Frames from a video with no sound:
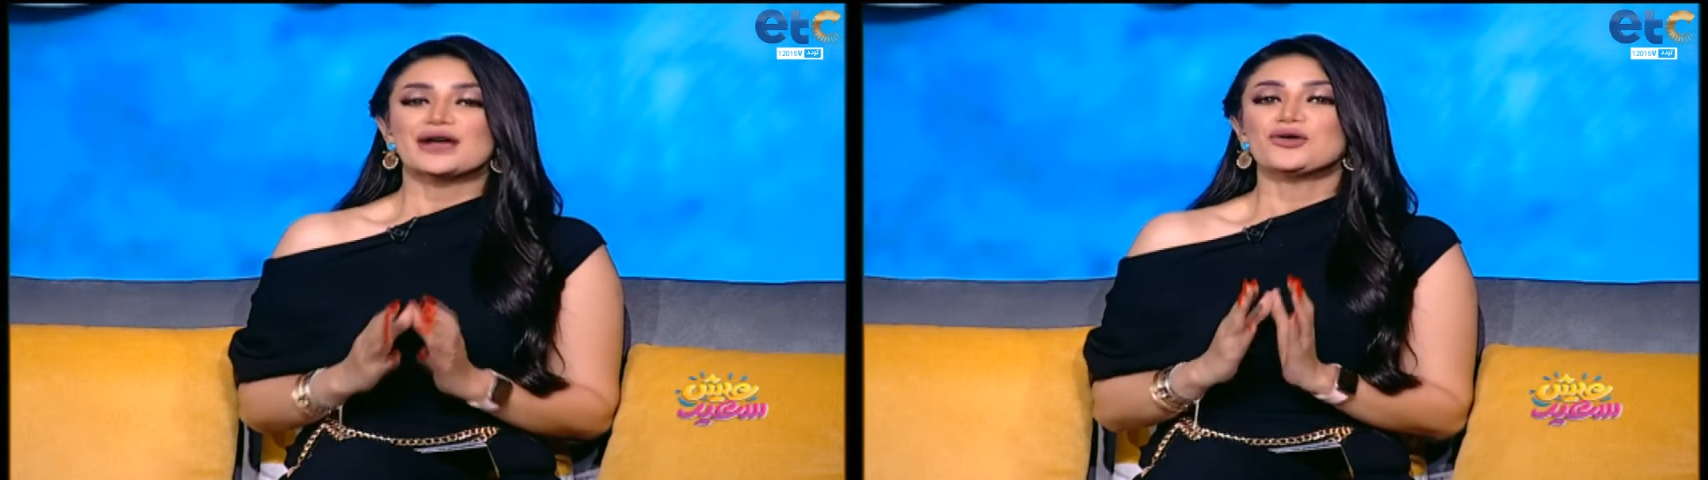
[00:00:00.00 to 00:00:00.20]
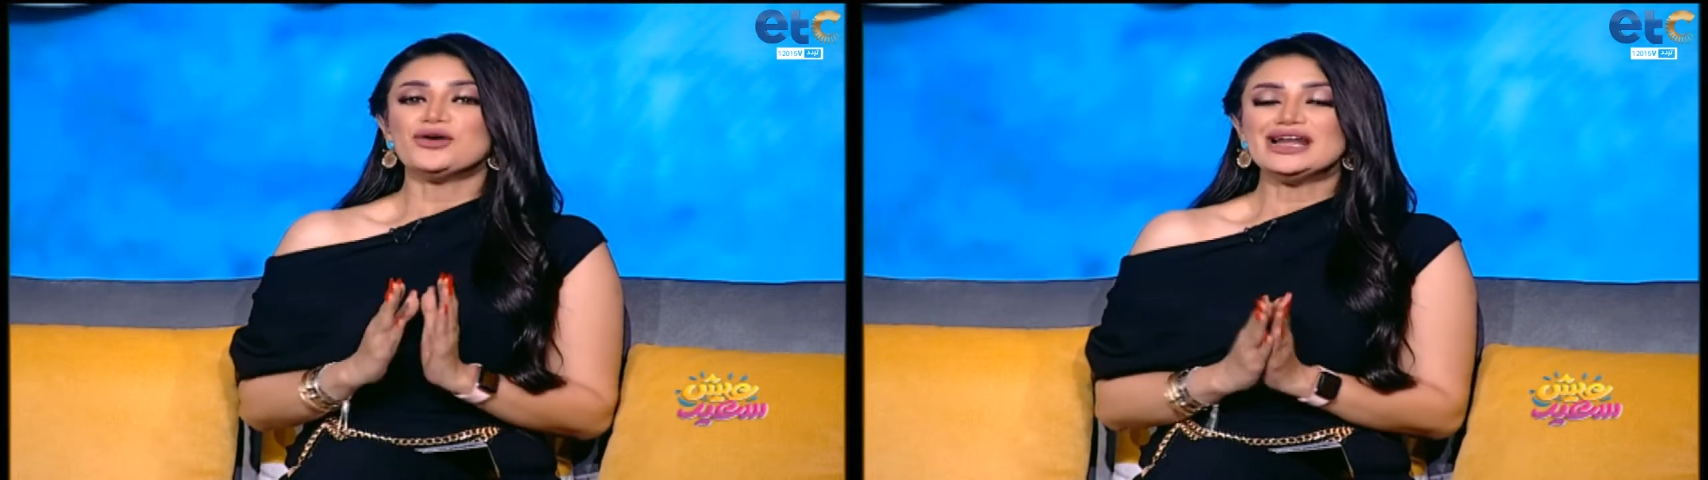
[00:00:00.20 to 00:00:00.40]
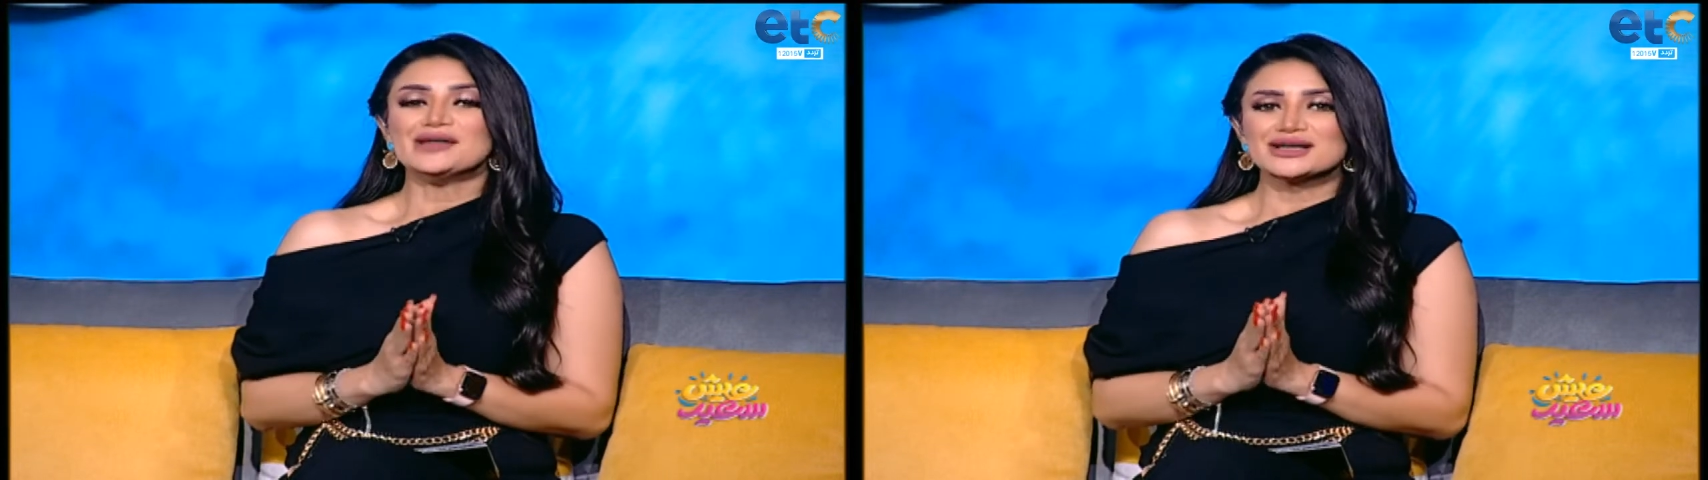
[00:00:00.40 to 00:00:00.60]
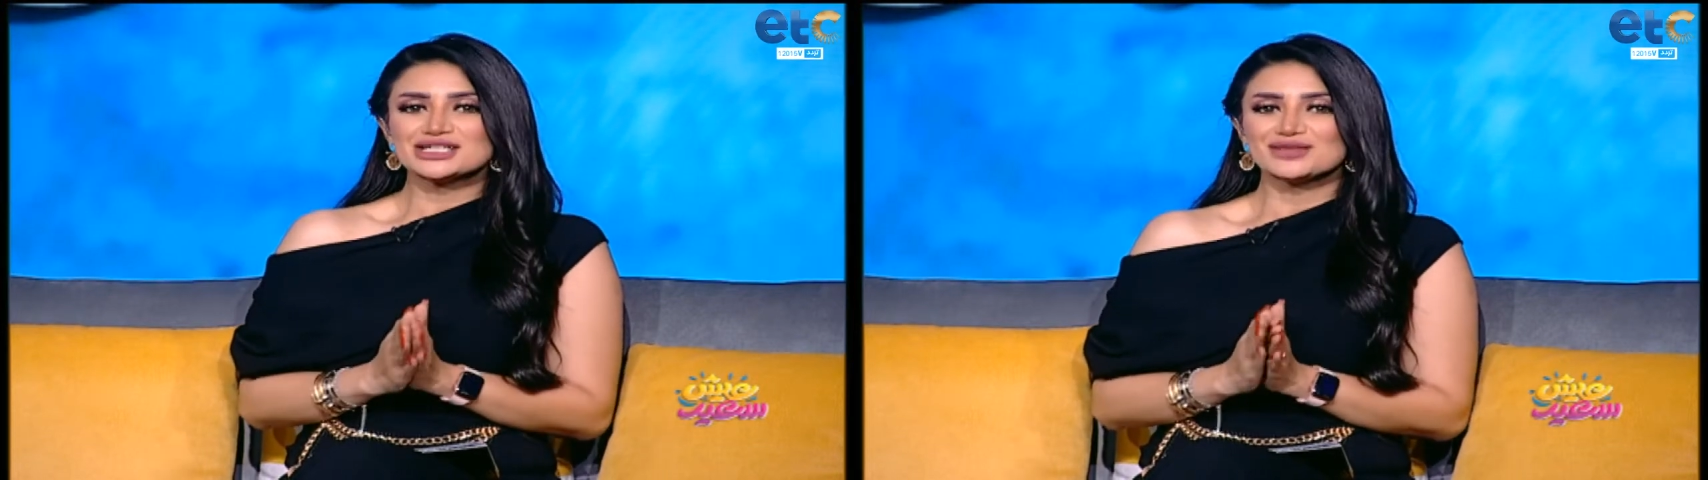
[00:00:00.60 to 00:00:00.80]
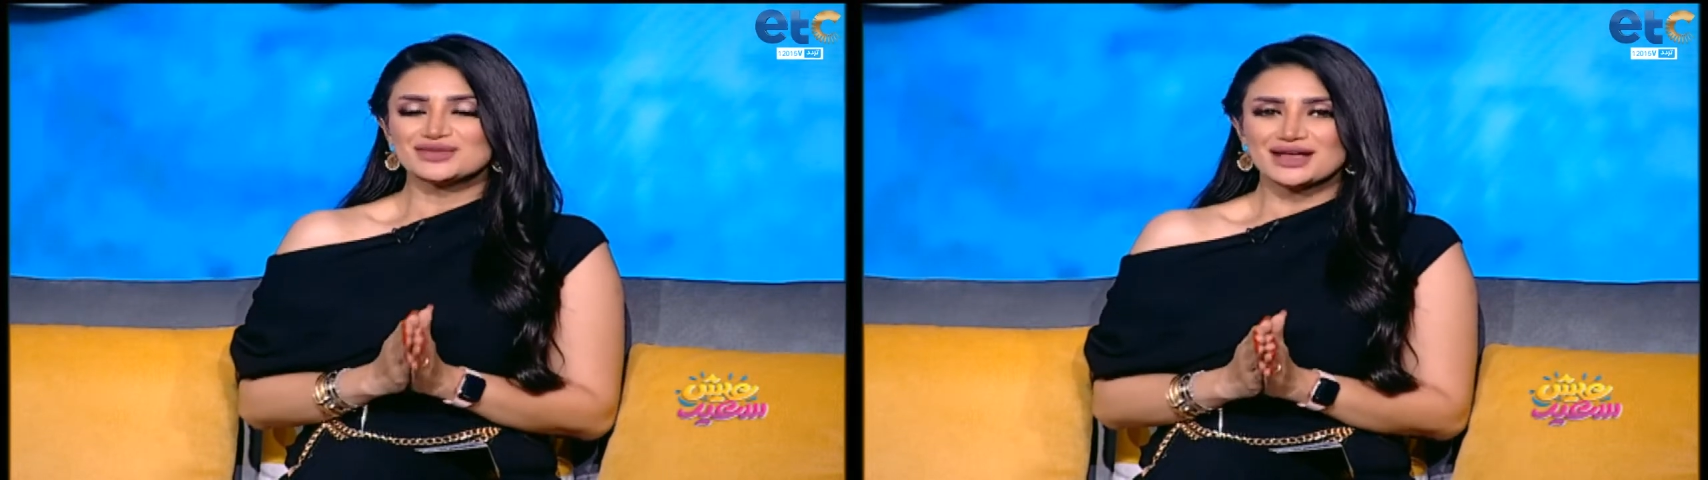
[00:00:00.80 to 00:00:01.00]
كل
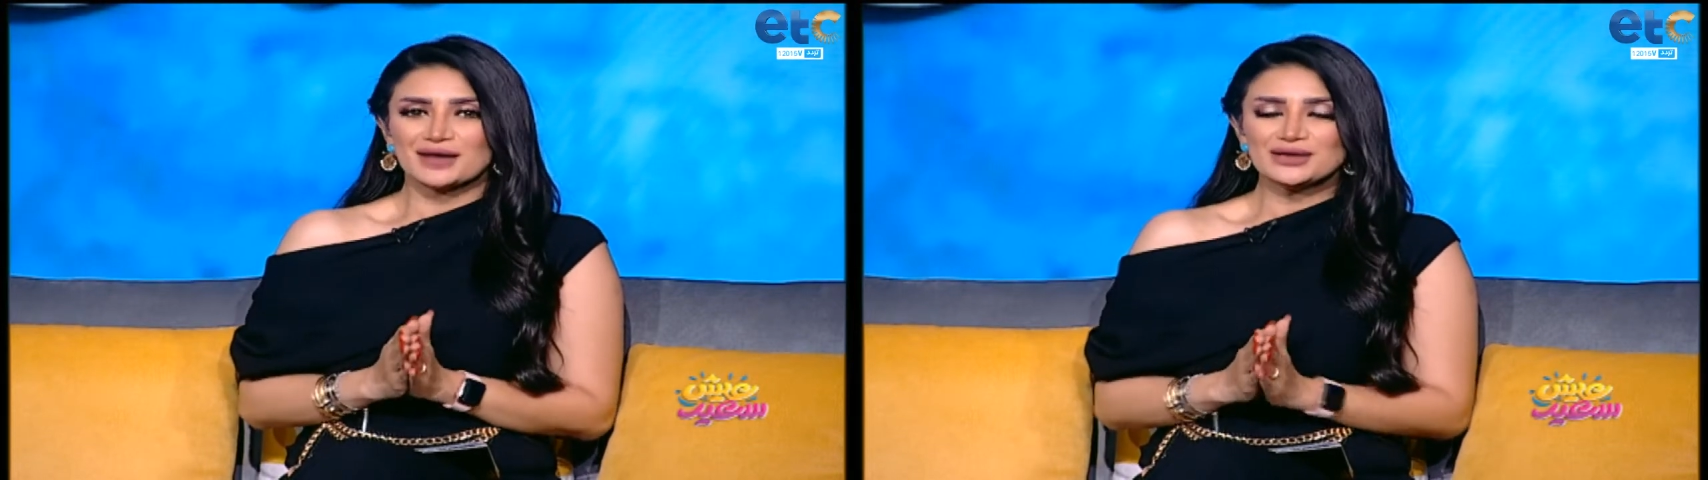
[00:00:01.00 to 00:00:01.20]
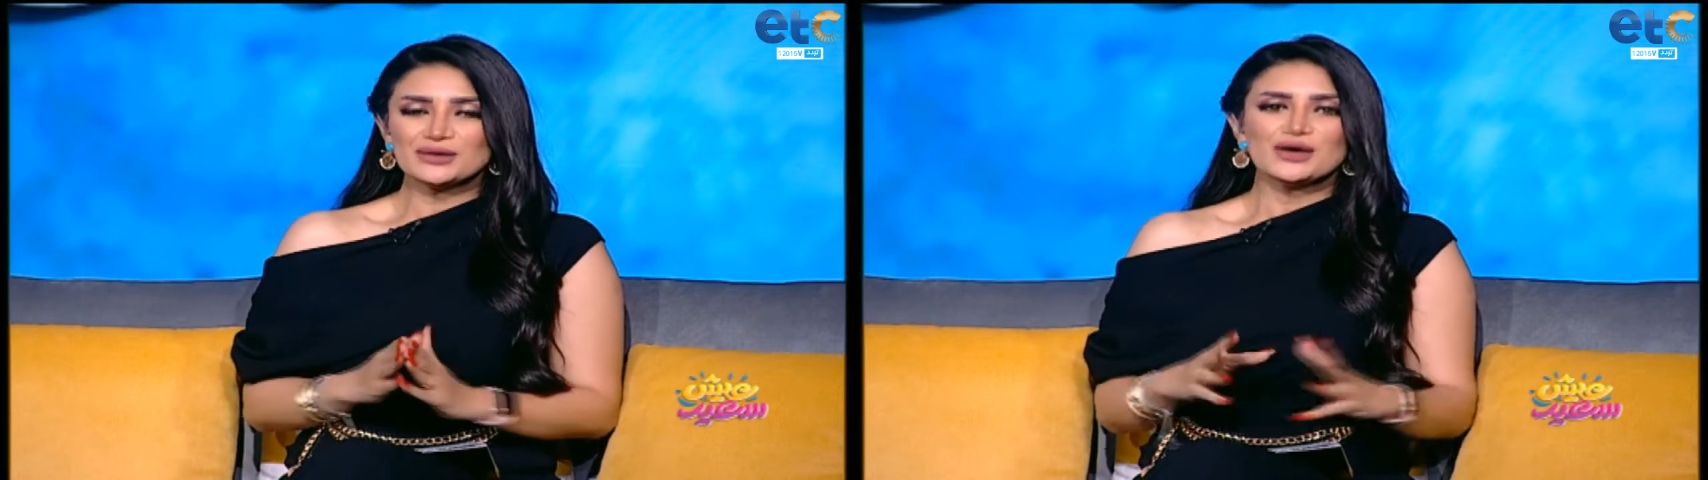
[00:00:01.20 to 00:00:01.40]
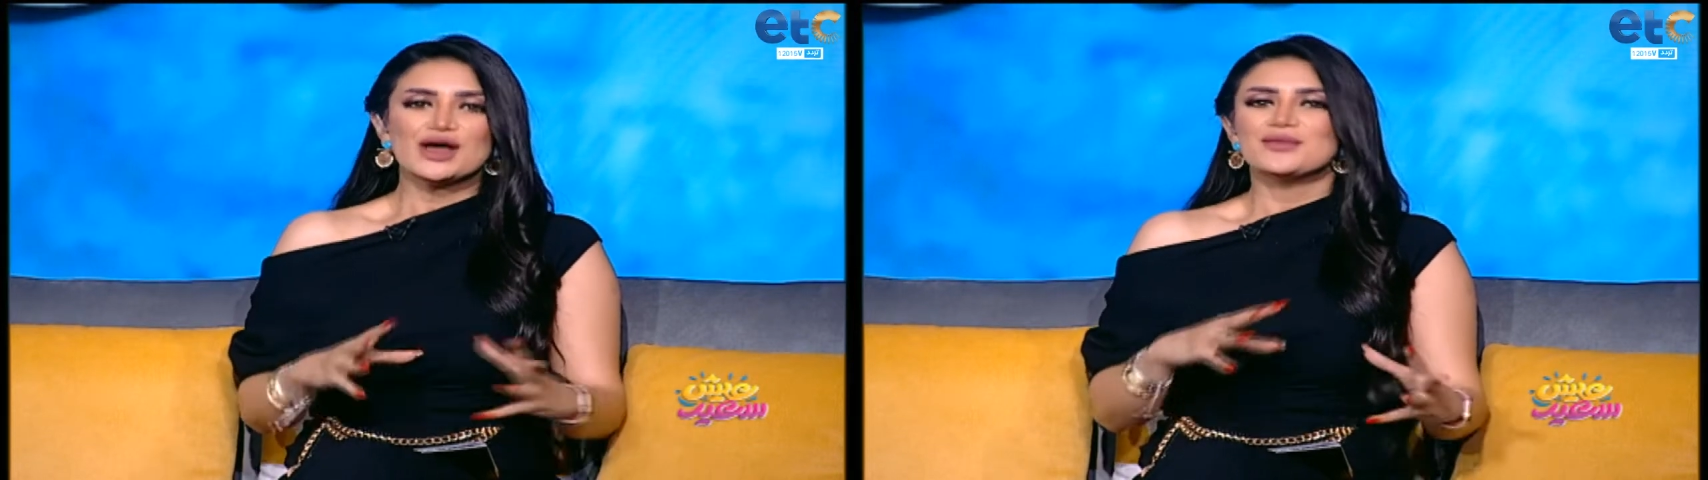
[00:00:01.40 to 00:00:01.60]
مشهد بتعمله